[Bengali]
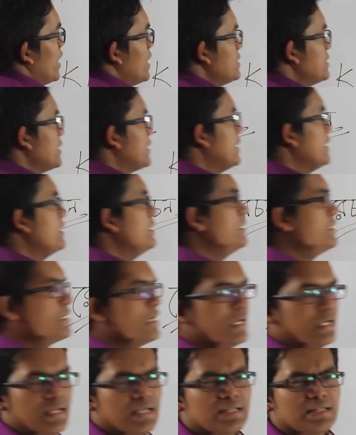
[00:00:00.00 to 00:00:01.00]
এই যে
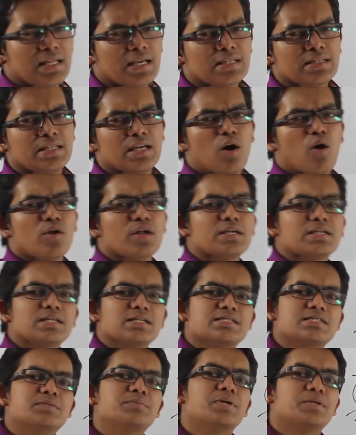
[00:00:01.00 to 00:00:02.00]
কিডনিটা এটা দেখতে অনেকটা
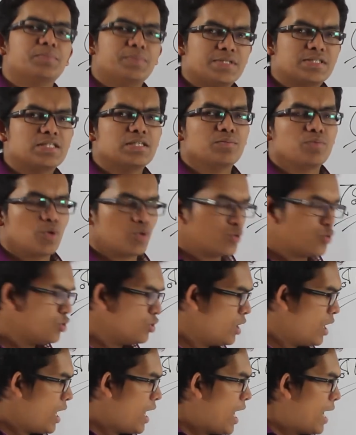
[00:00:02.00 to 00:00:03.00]
সিমের বিচির মতো
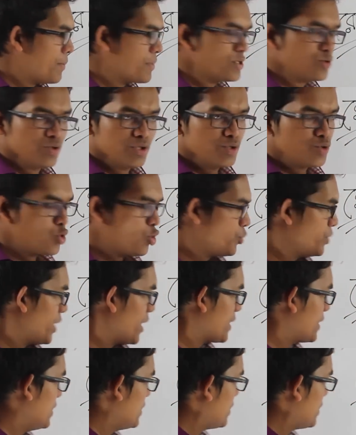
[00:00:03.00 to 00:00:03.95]
আমরা যদি ছবি আঁকি